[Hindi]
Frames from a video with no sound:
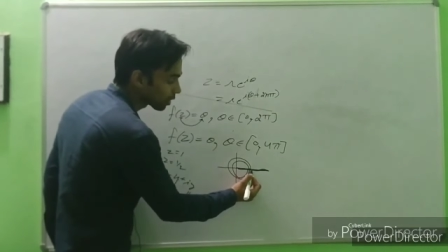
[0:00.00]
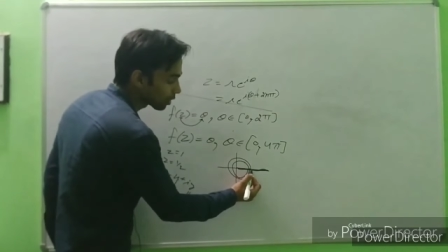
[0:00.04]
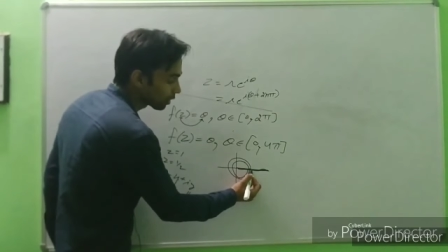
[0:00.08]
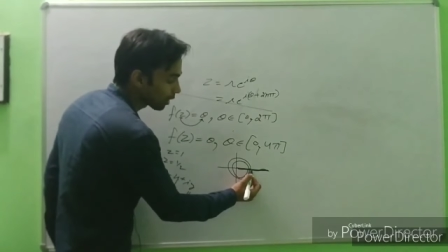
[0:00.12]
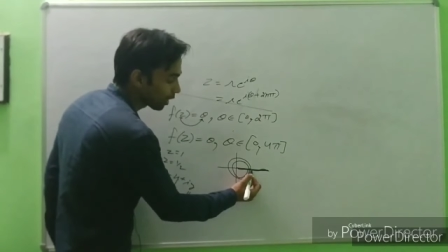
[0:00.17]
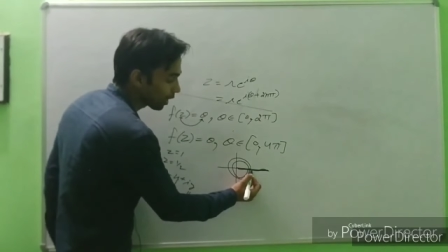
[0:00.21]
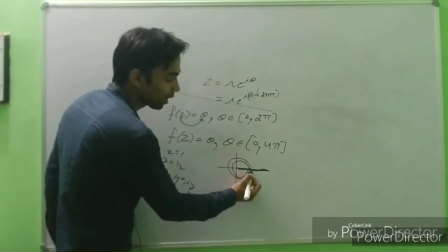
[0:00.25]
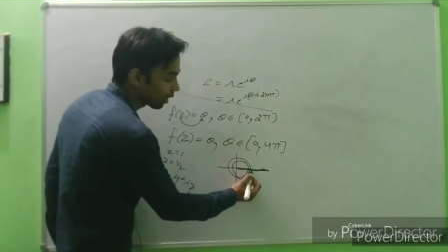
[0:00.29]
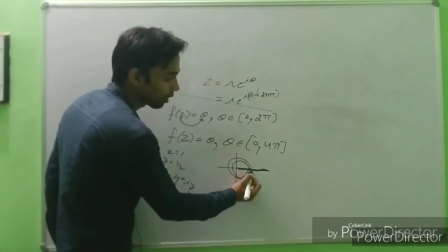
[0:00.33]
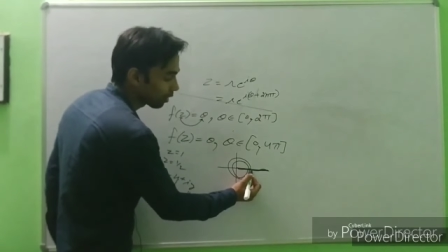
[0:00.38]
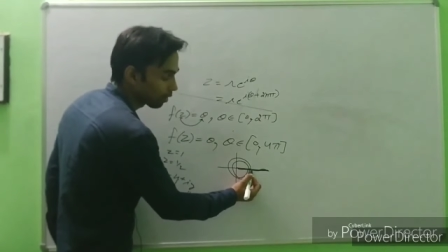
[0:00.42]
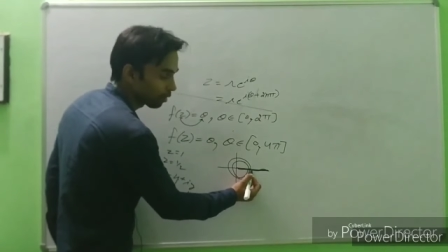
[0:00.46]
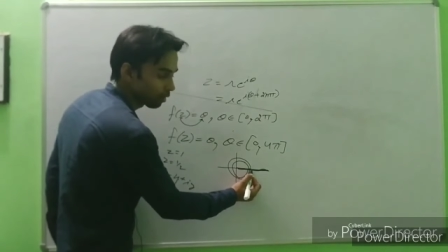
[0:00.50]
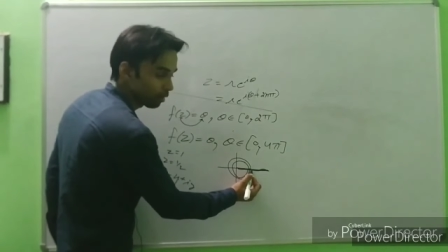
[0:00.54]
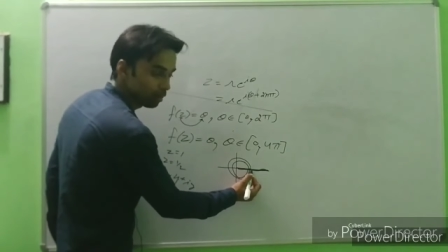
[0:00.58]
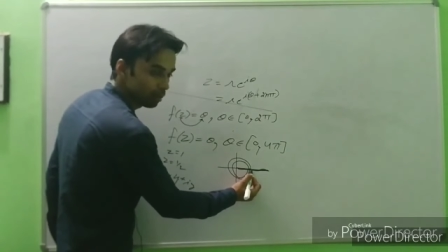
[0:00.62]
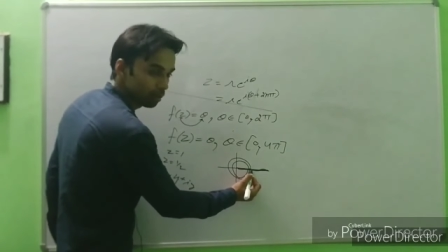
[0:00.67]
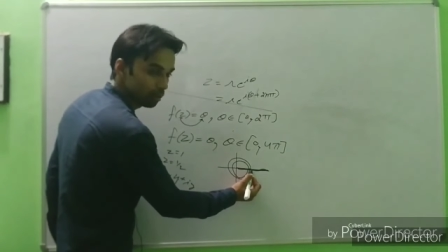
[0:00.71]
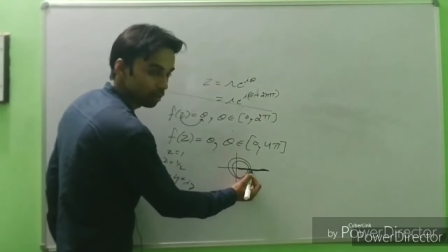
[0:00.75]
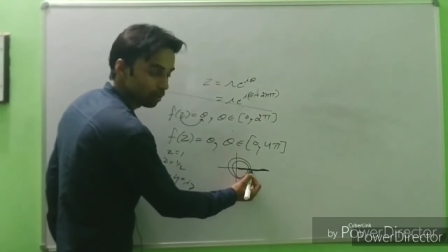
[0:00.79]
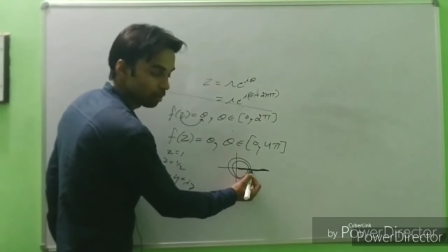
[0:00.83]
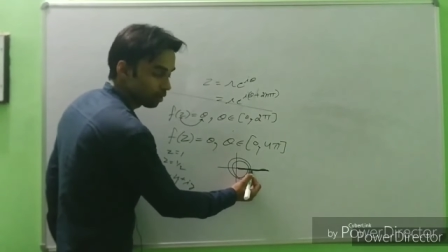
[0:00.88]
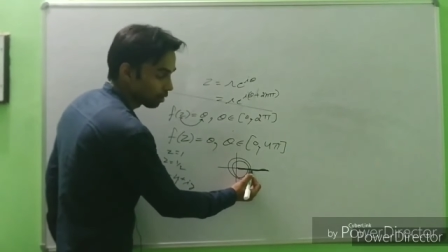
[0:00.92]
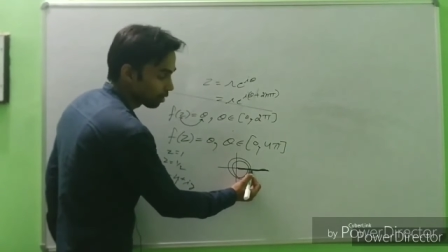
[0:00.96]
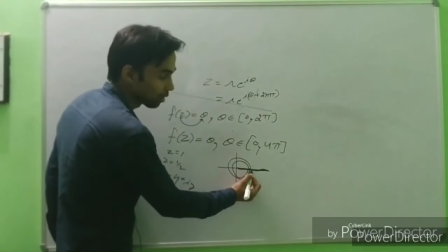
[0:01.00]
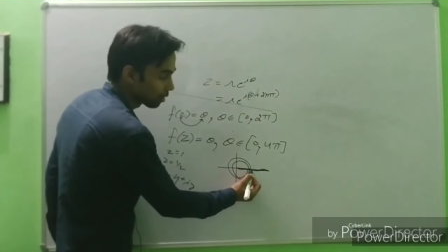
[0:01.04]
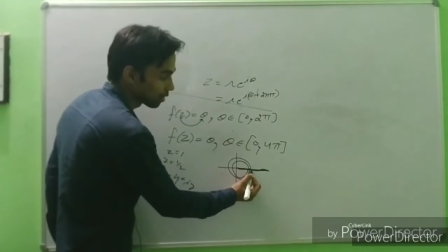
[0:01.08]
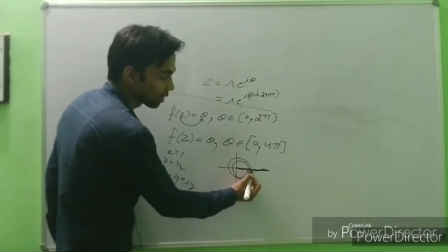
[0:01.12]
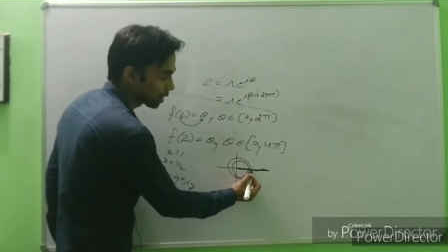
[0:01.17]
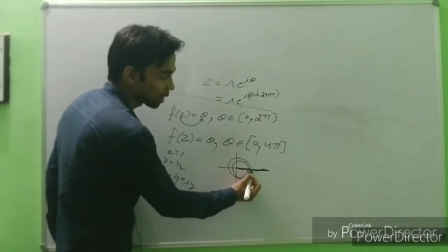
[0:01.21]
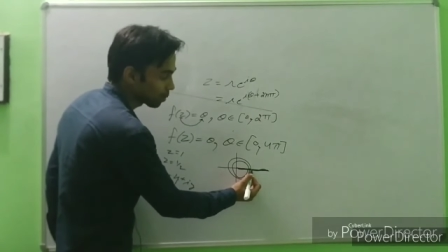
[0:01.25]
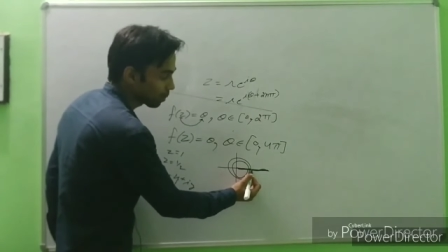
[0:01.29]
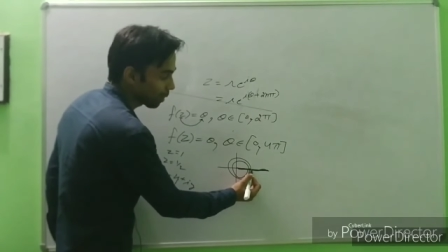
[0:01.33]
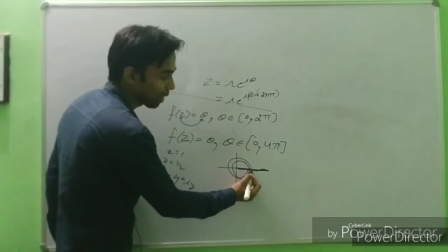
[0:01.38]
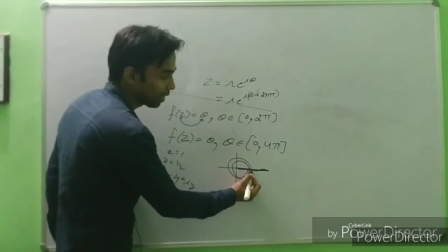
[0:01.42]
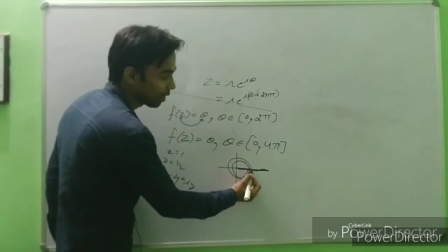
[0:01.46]
भी हो सकता है
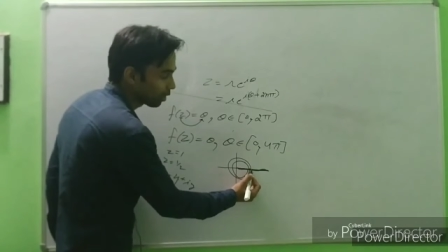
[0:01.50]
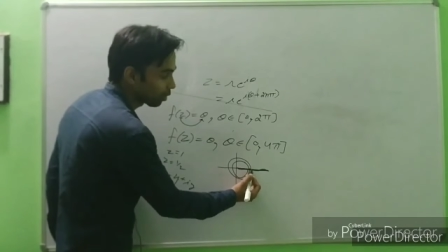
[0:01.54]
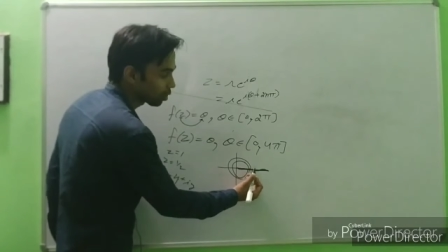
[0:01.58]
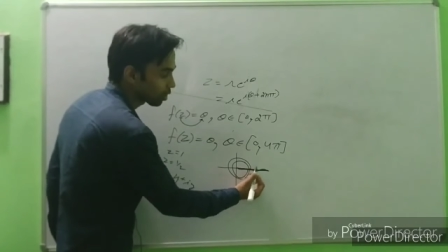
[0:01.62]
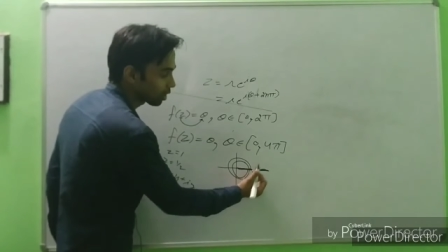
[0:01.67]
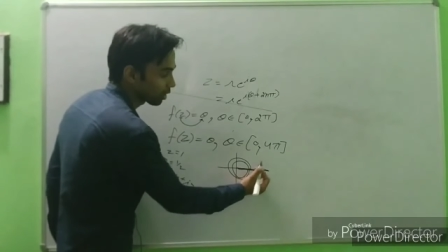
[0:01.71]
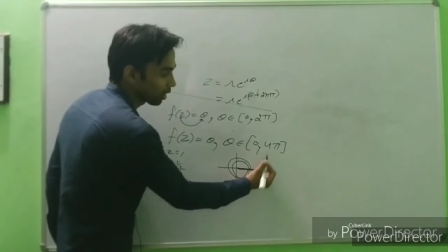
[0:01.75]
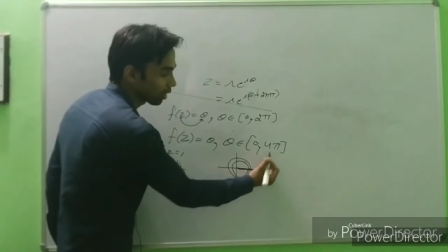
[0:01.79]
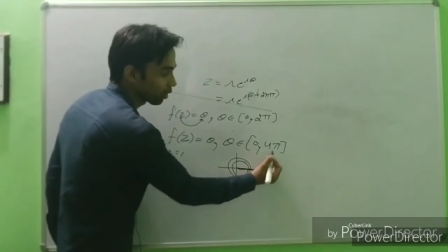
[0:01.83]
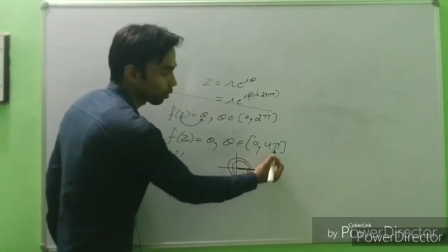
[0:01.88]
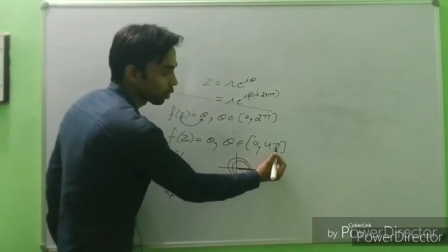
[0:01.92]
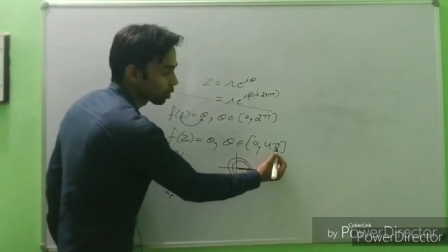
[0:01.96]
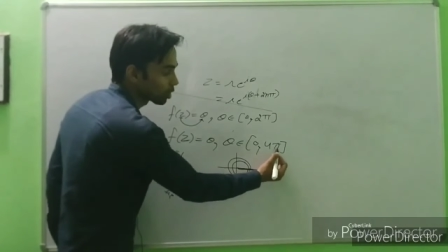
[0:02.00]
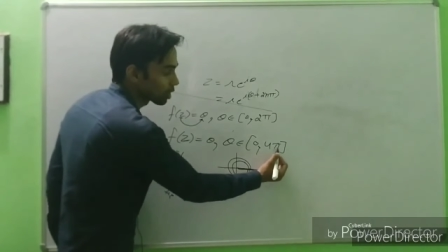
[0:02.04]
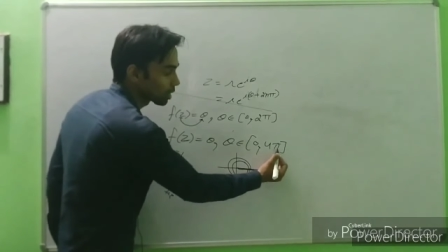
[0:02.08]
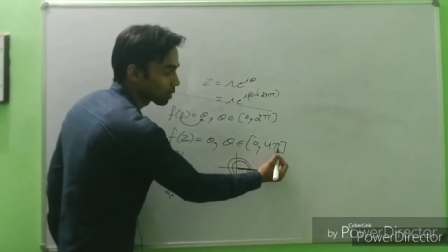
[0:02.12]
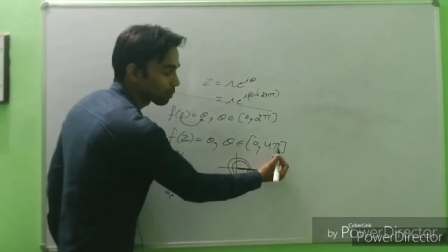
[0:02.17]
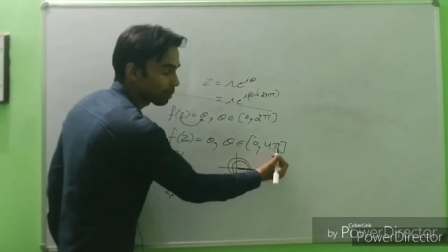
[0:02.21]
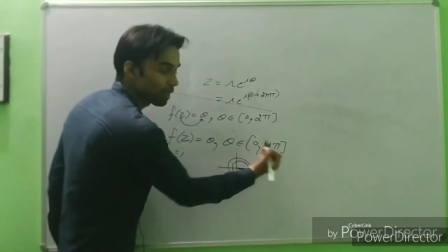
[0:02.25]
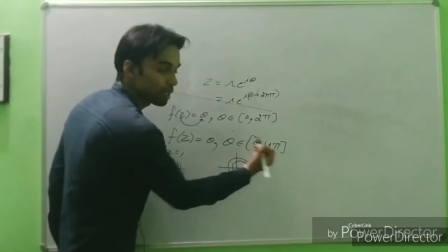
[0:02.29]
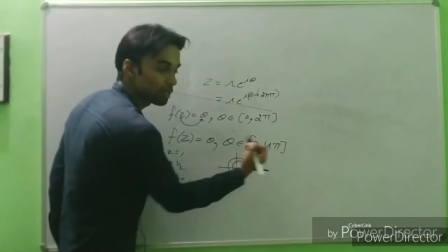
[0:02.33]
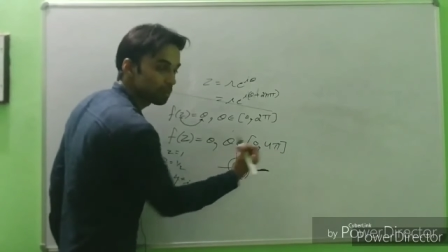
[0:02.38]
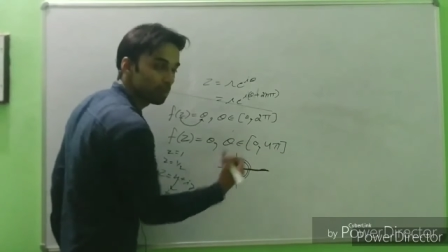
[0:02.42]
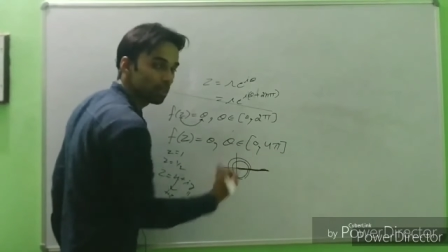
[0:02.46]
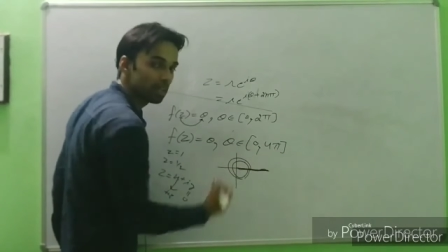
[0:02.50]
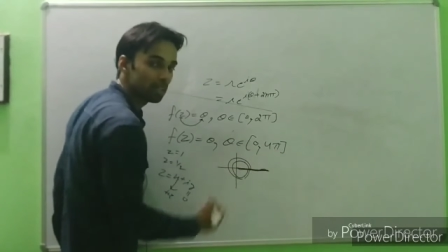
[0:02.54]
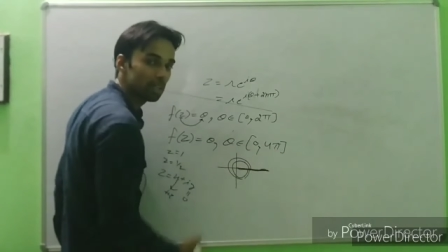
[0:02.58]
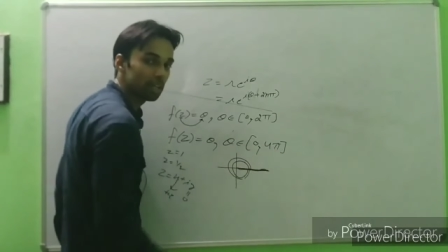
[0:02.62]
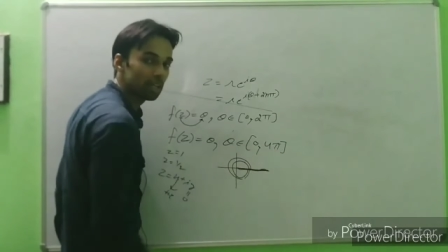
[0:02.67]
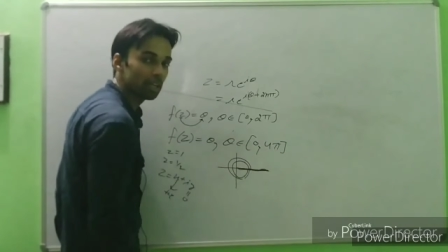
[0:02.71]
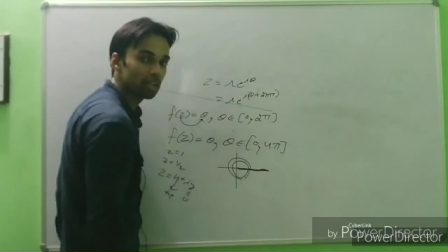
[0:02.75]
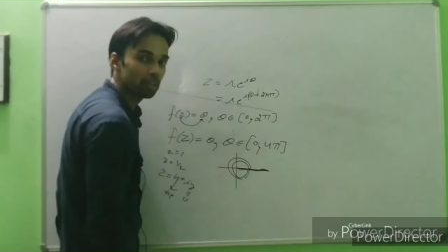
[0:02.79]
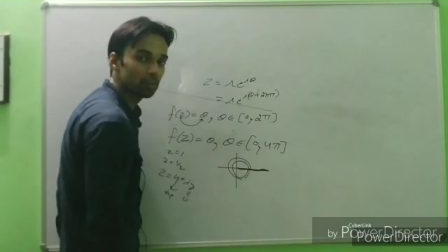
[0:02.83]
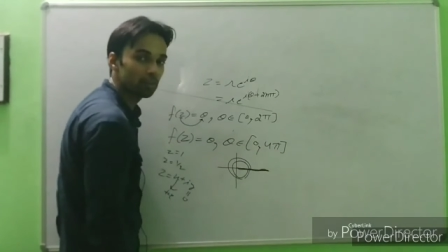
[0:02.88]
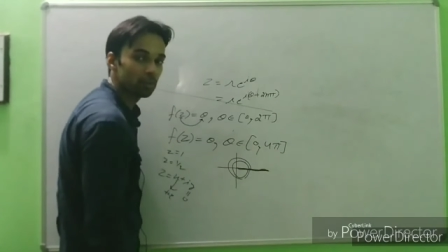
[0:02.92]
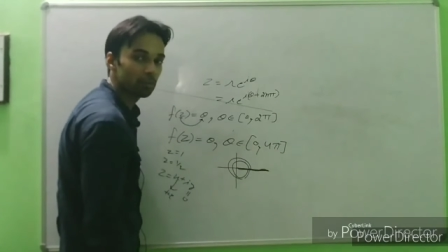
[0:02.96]
सिक्स पाई नहीं हो सकता क्योंकि सिक्स पाई से नहीं
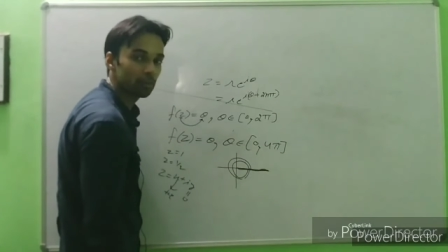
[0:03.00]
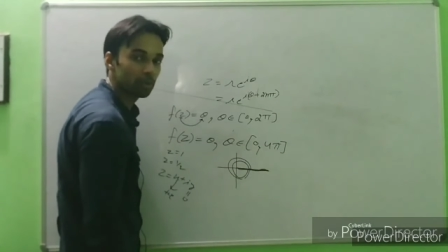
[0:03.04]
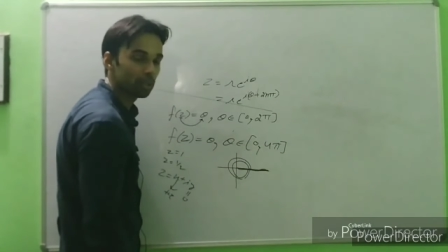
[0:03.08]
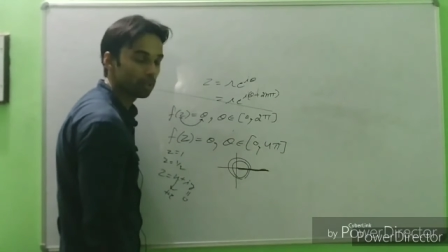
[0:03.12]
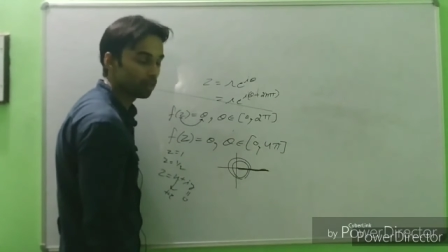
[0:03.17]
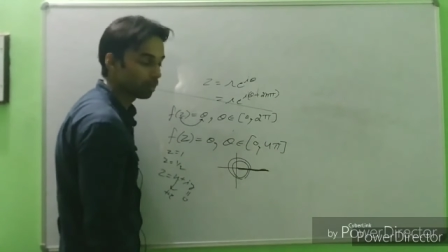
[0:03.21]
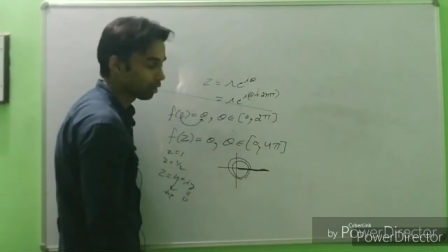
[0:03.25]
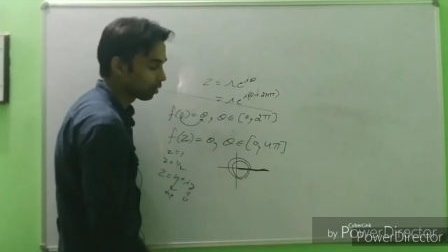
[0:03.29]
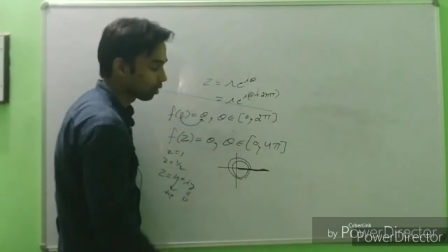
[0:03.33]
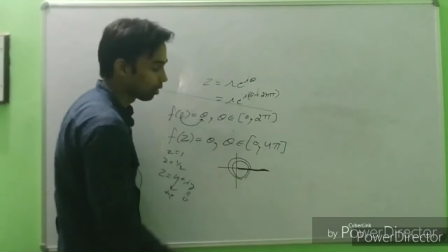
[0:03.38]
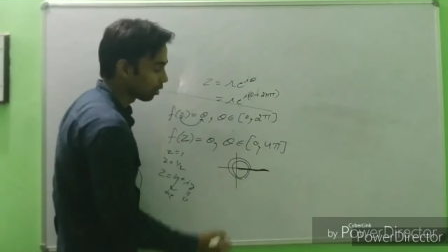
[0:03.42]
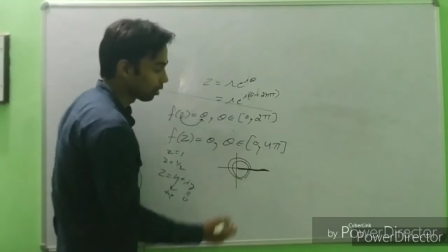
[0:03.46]
है इंटरवल में